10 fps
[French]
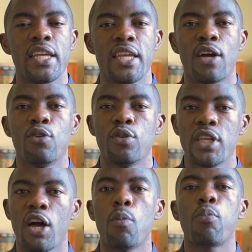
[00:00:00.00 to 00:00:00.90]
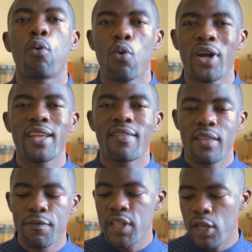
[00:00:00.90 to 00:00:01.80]
il y a, eu, un
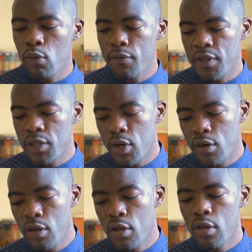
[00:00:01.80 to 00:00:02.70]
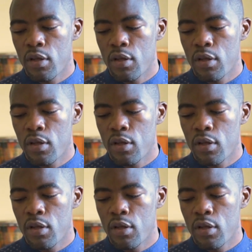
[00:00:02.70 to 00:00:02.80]
progressif déconfinement,